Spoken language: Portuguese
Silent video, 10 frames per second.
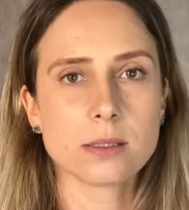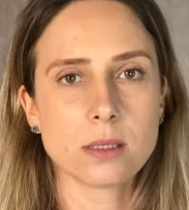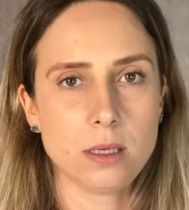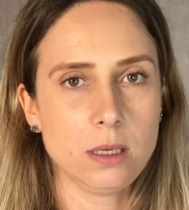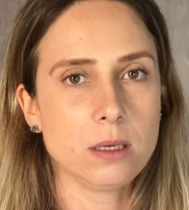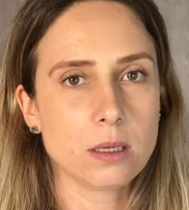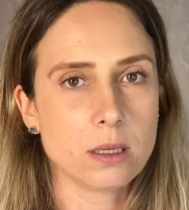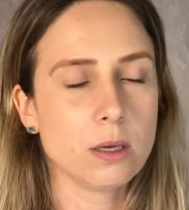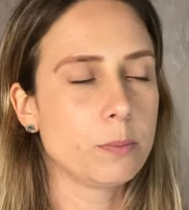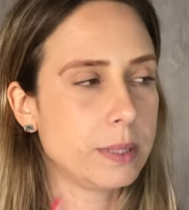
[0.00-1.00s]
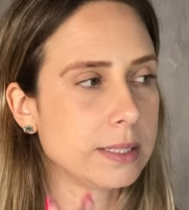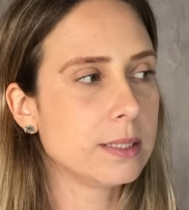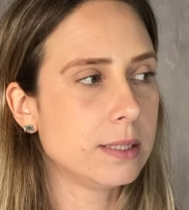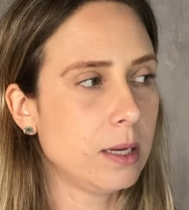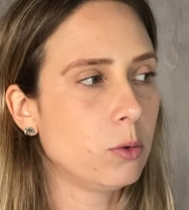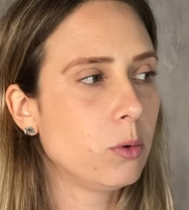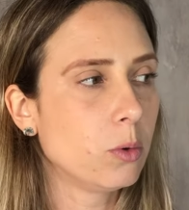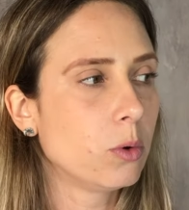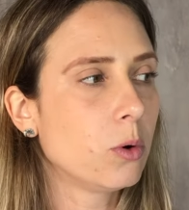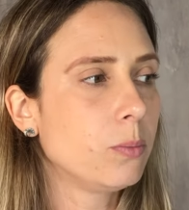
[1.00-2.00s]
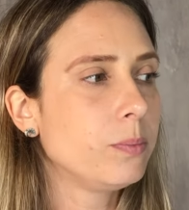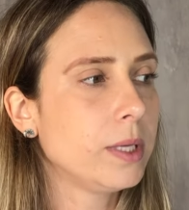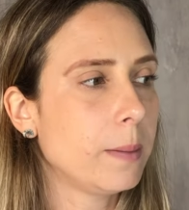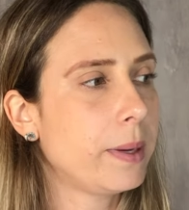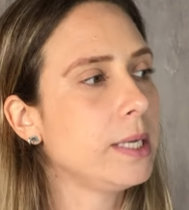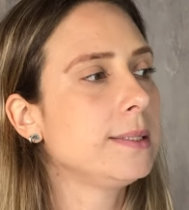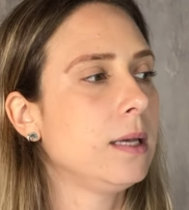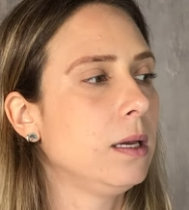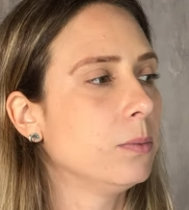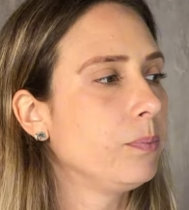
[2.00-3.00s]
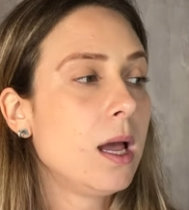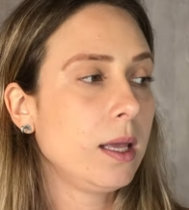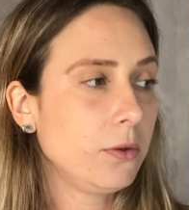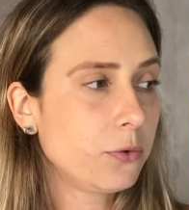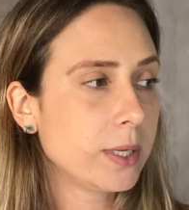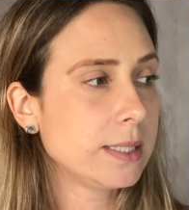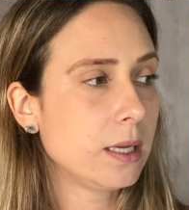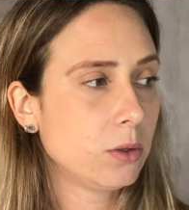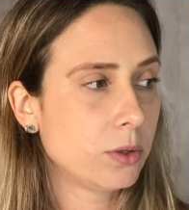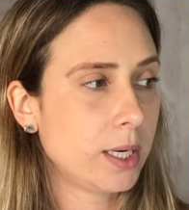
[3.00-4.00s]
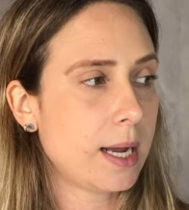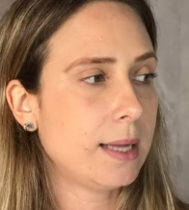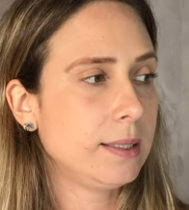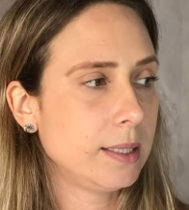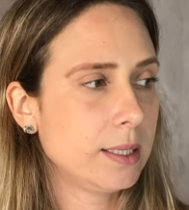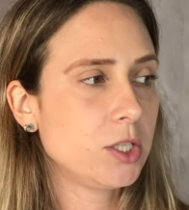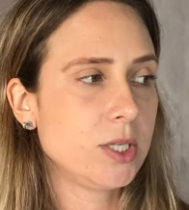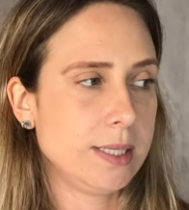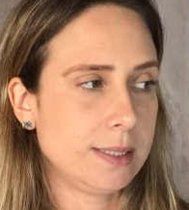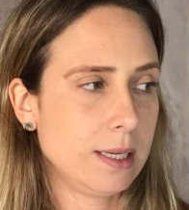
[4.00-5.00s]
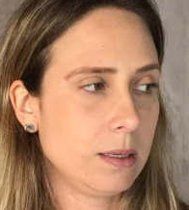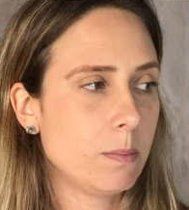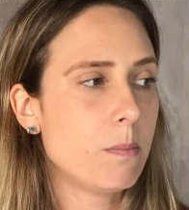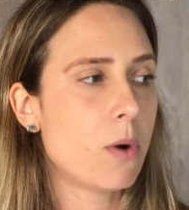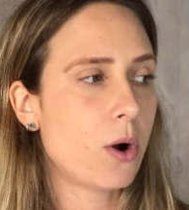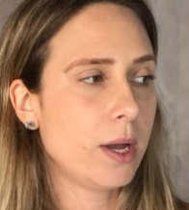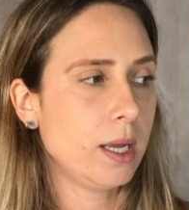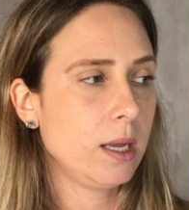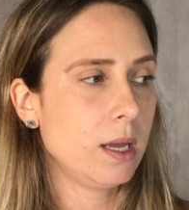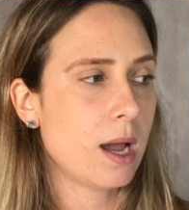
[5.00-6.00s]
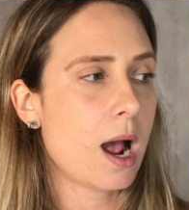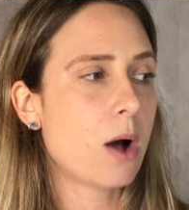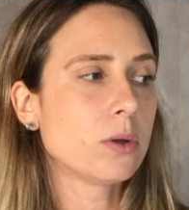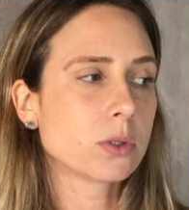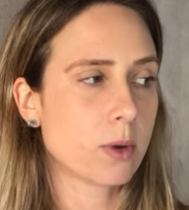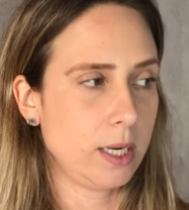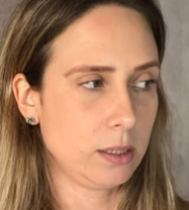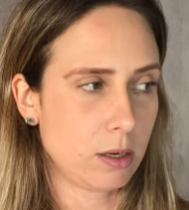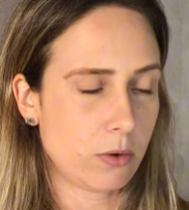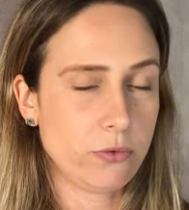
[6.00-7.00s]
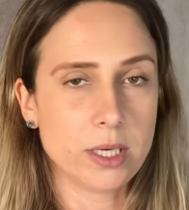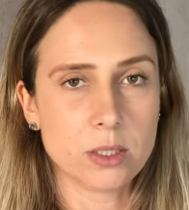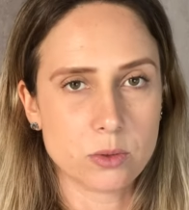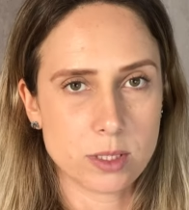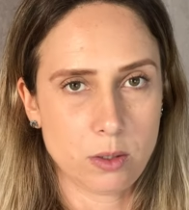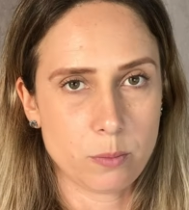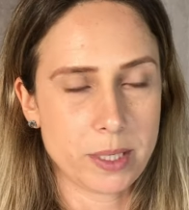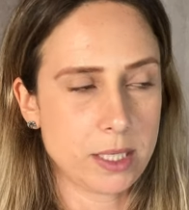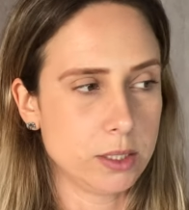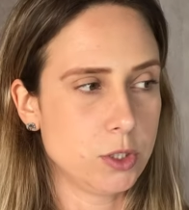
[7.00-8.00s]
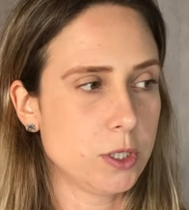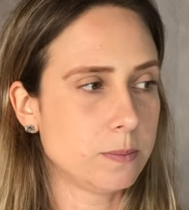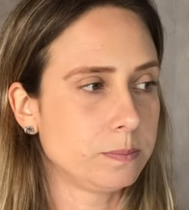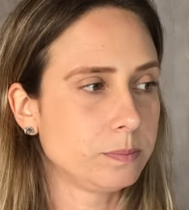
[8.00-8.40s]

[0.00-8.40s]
que eu pesquisei no Google e apareceram. Influenciadora Adriana Thyssen morre aos 49 anos em Uberlândia.